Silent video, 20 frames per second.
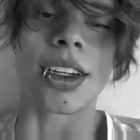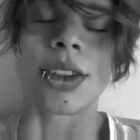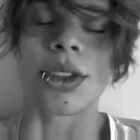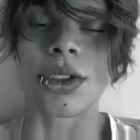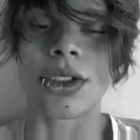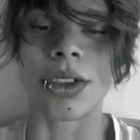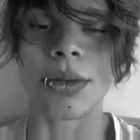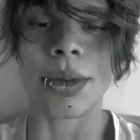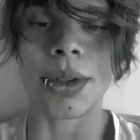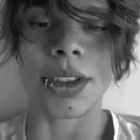
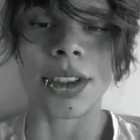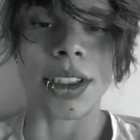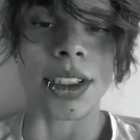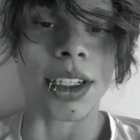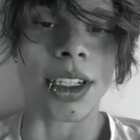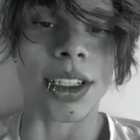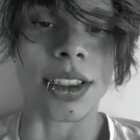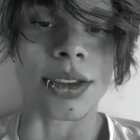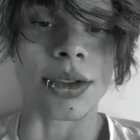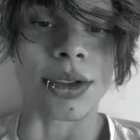Anoche
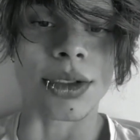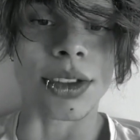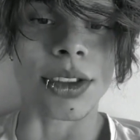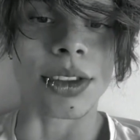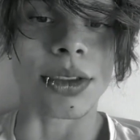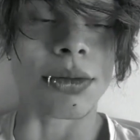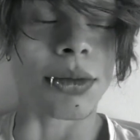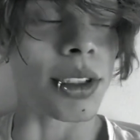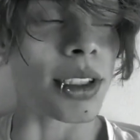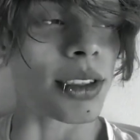pasé las
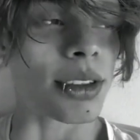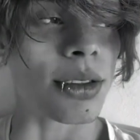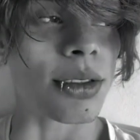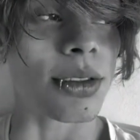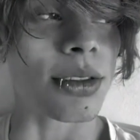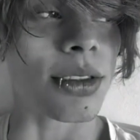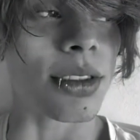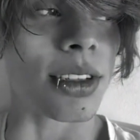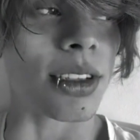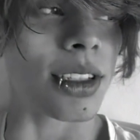noches más
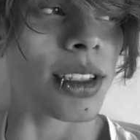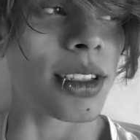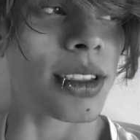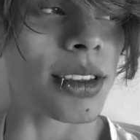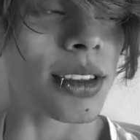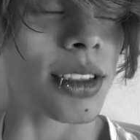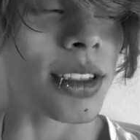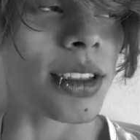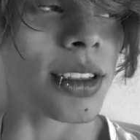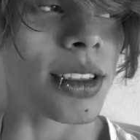
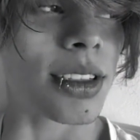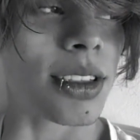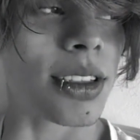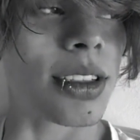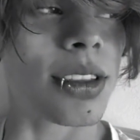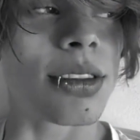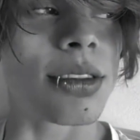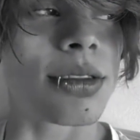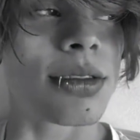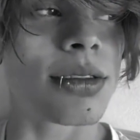gonorreas que he
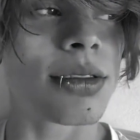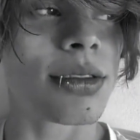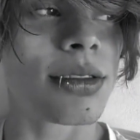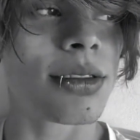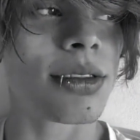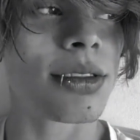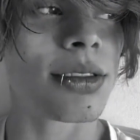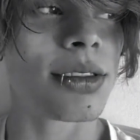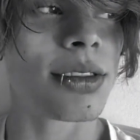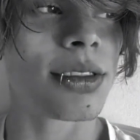tenido.
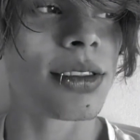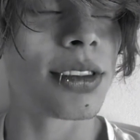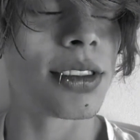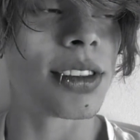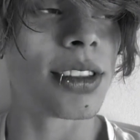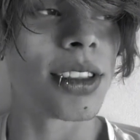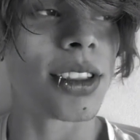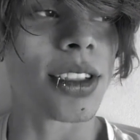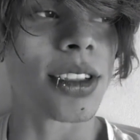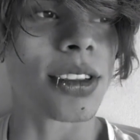
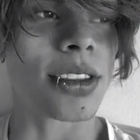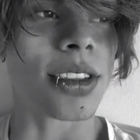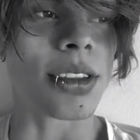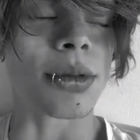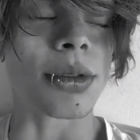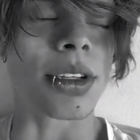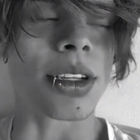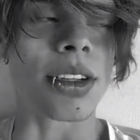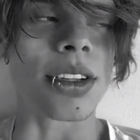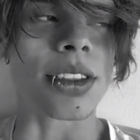
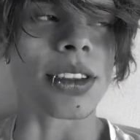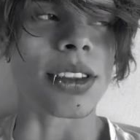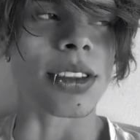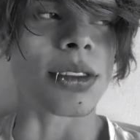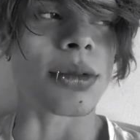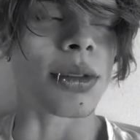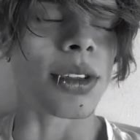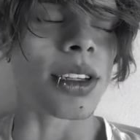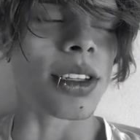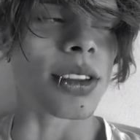Me
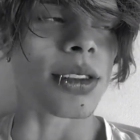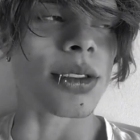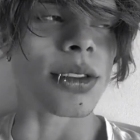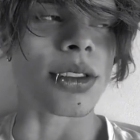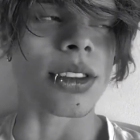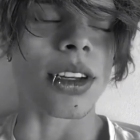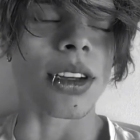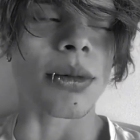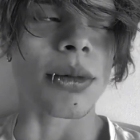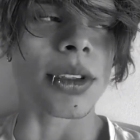levanté como a las
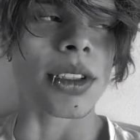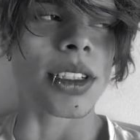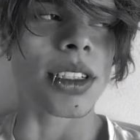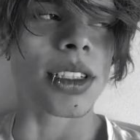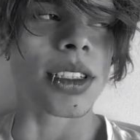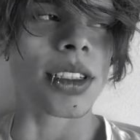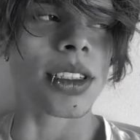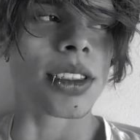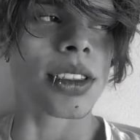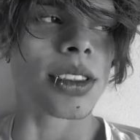2 de la
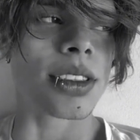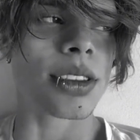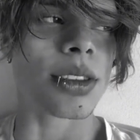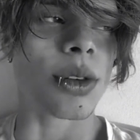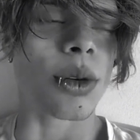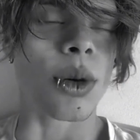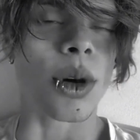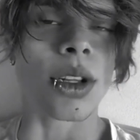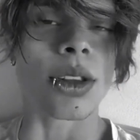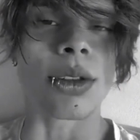mañana,
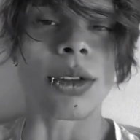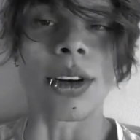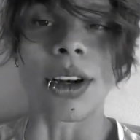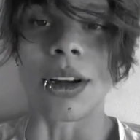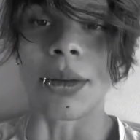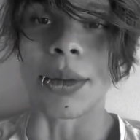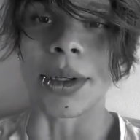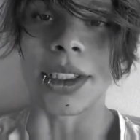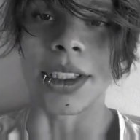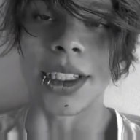
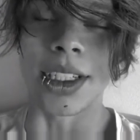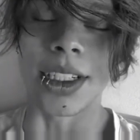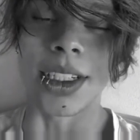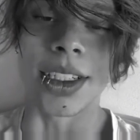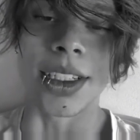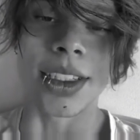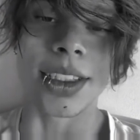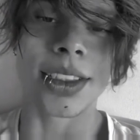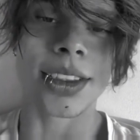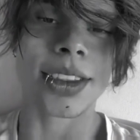4 de la
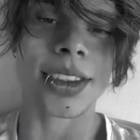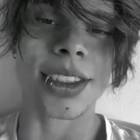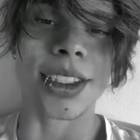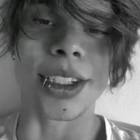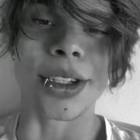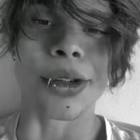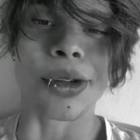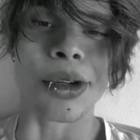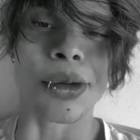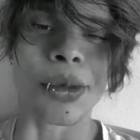mañana,
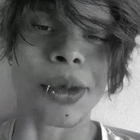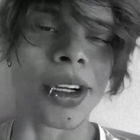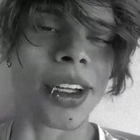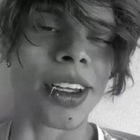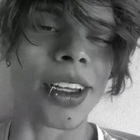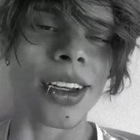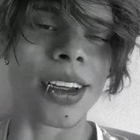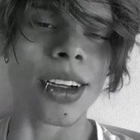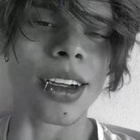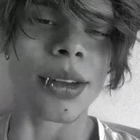5 y
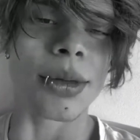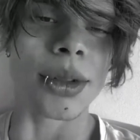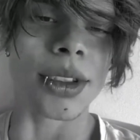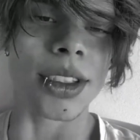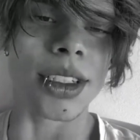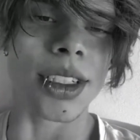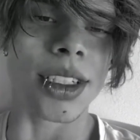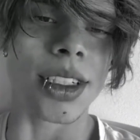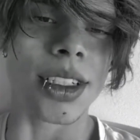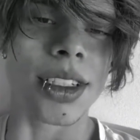media de la
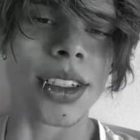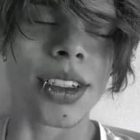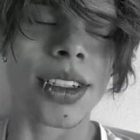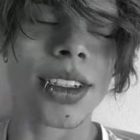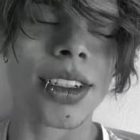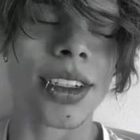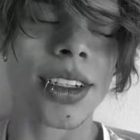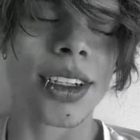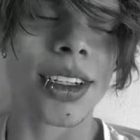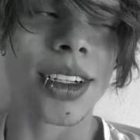mañana,
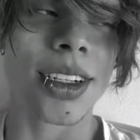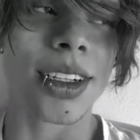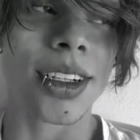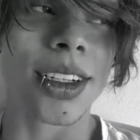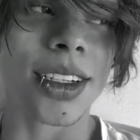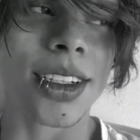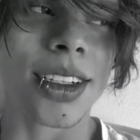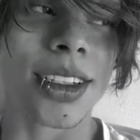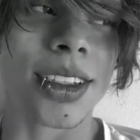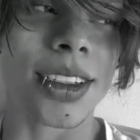
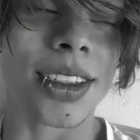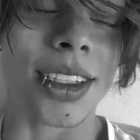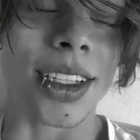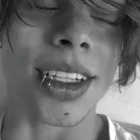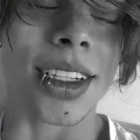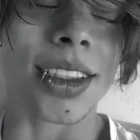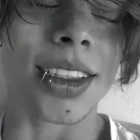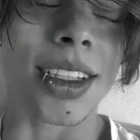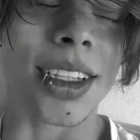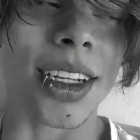
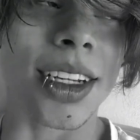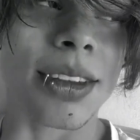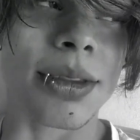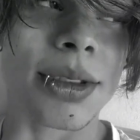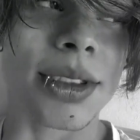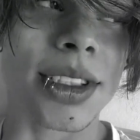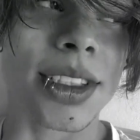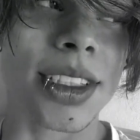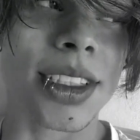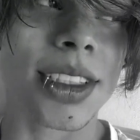7 de
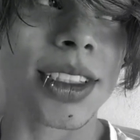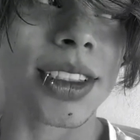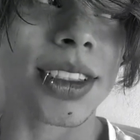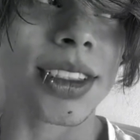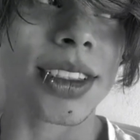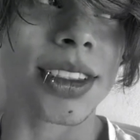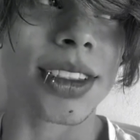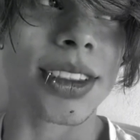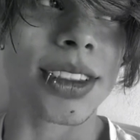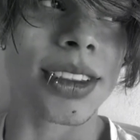la
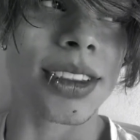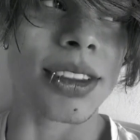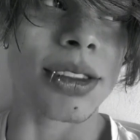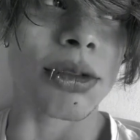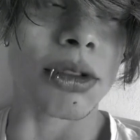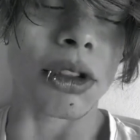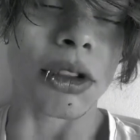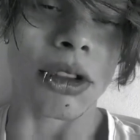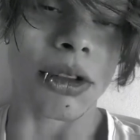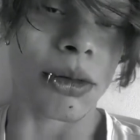mañana,
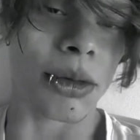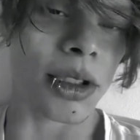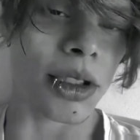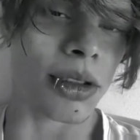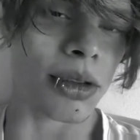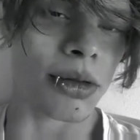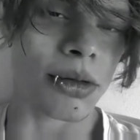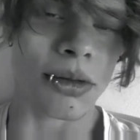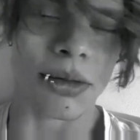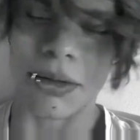no he
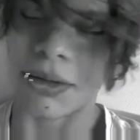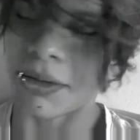dormido.